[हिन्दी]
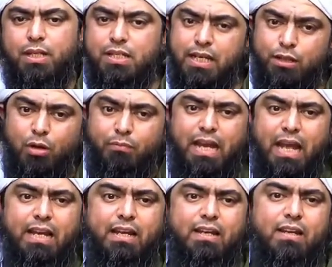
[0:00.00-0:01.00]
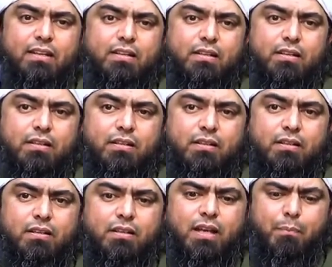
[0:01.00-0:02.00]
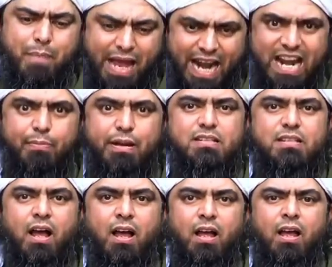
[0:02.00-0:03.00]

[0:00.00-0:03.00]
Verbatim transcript: इसीलिए तो हम कह रहे हैं कि मेरे ना भी सा